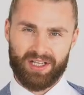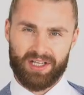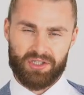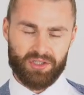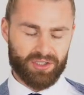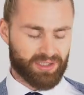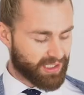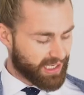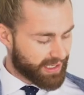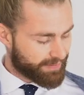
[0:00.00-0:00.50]

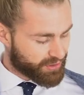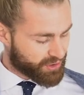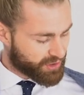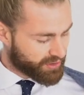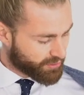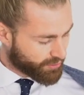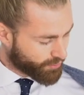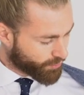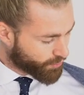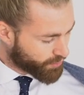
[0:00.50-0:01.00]
Taschen in drei
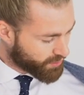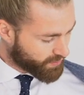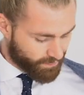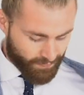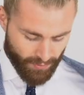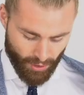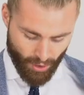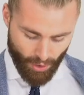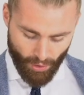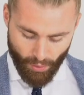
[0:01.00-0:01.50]
verschiedenen Größen.
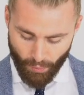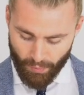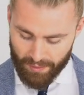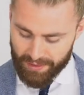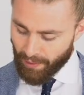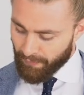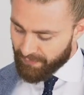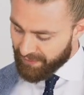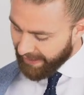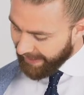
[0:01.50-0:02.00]

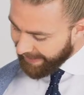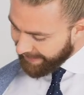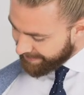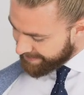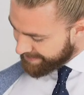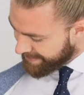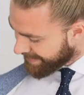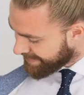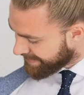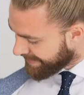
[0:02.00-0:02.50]
Und auf der
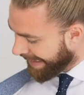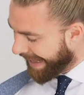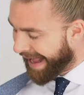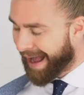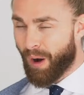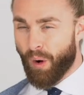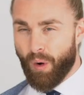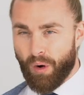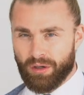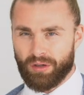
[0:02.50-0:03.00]
rechten Seite
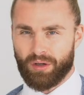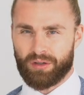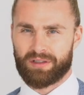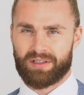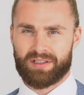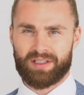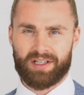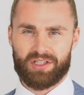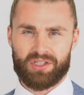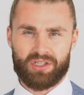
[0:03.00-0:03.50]
auch noch eine
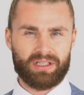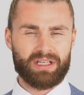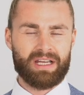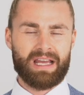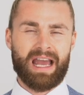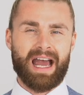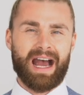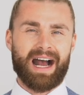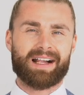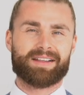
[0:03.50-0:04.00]
Tasche.
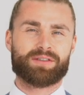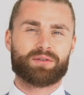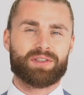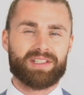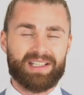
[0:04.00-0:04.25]
Also